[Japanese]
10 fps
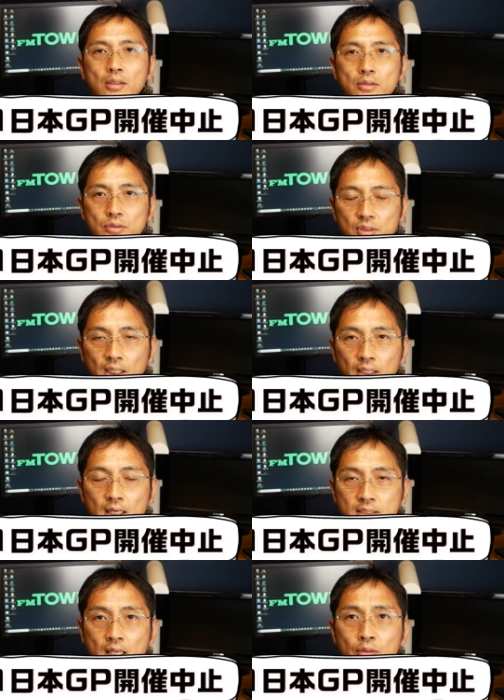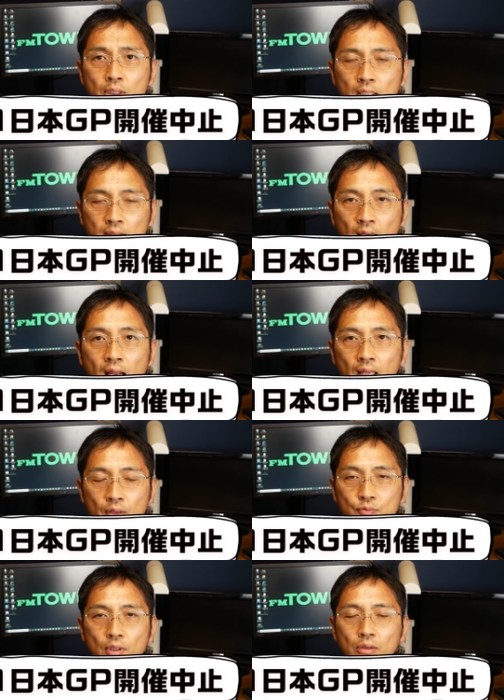鈴鹿で開催予定だった
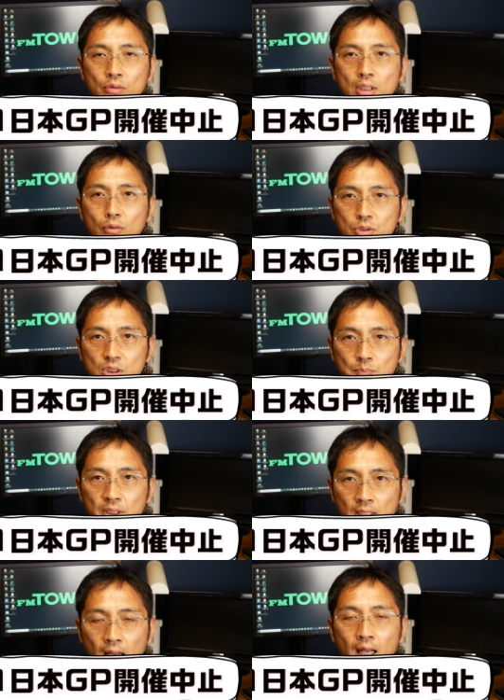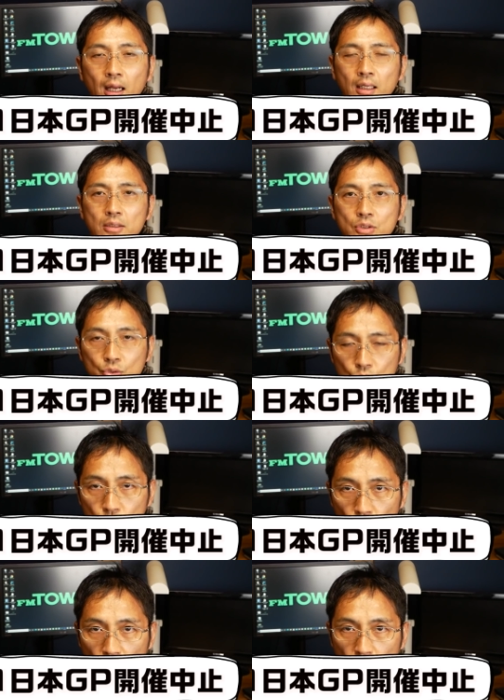F1 の日本 GP が中
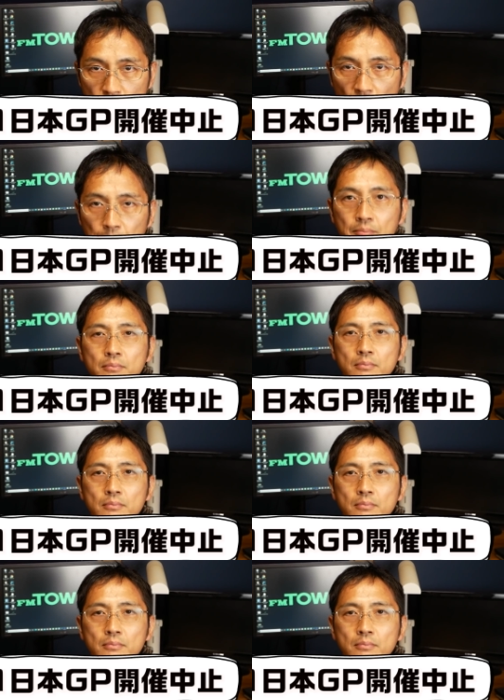止となりました